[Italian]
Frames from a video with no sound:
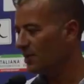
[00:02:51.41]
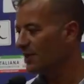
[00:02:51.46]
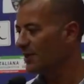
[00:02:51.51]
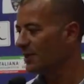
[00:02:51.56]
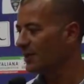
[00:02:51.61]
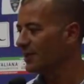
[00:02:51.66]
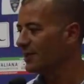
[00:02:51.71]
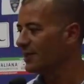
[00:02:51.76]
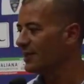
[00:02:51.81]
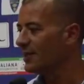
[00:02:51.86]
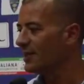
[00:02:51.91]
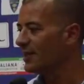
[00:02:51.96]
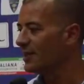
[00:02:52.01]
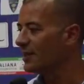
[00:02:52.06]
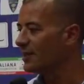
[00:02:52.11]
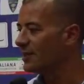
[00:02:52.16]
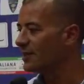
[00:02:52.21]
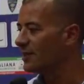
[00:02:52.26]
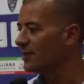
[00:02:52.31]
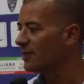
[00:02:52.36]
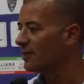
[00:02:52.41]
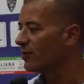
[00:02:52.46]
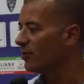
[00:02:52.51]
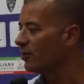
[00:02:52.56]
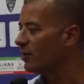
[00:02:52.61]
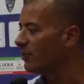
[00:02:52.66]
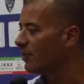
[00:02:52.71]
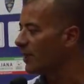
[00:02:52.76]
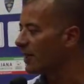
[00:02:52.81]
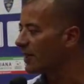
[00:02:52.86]
eh, di
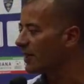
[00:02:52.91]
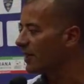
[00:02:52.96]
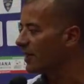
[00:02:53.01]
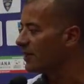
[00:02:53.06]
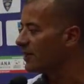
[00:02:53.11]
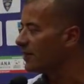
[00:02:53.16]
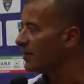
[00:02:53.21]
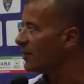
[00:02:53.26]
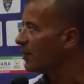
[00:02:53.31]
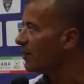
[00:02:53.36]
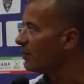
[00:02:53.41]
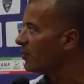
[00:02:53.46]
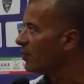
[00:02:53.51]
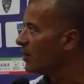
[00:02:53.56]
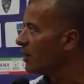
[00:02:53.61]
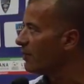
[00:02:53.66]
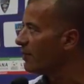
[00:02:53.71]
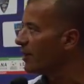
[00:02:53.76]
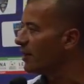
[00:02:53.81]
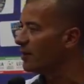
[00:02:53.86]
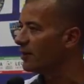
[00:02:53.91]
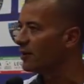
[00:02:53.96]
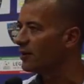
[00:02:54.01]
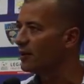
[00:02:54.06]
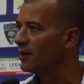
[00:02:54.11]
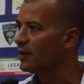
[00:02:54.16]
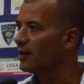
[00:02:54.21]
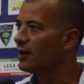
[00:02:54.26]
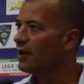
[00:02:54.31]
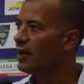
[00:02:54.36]
singoli pacchetti di
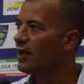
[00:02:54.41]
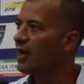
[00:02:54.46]
abbonamenti